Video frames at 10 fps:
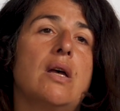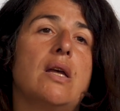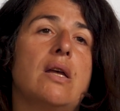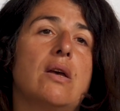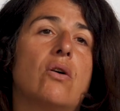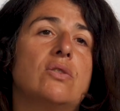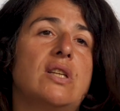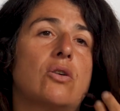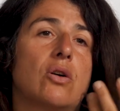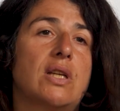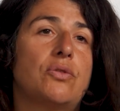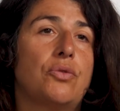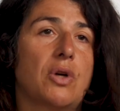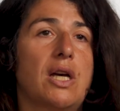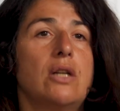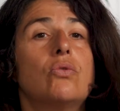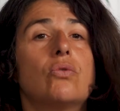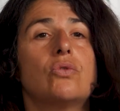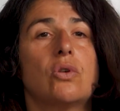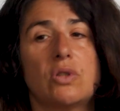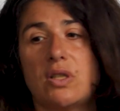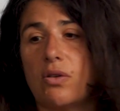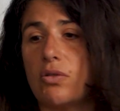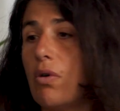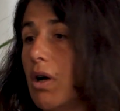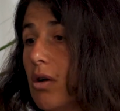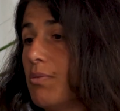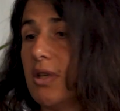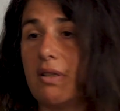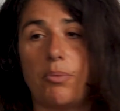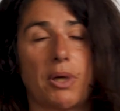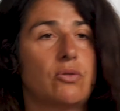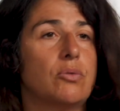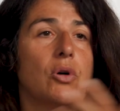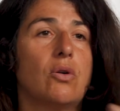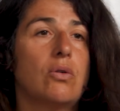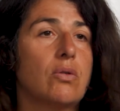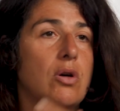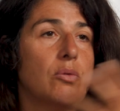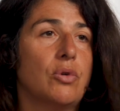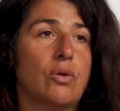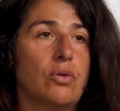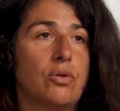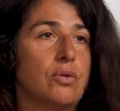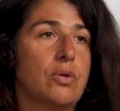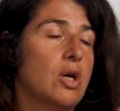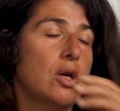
et en décor naturel, donc dans des endroits comme cet appartement, comme euh,